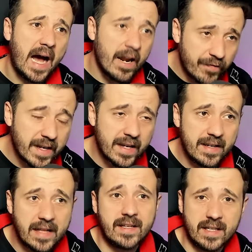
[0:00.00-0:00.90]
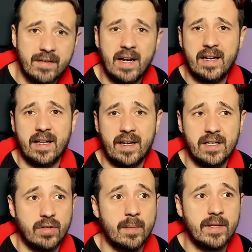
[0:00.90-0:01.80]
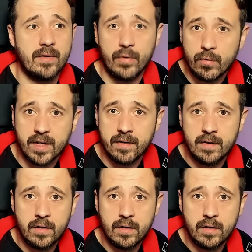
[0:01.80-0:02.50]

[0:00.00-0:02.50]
Al final, la alternativa de la carrera solamente fue una.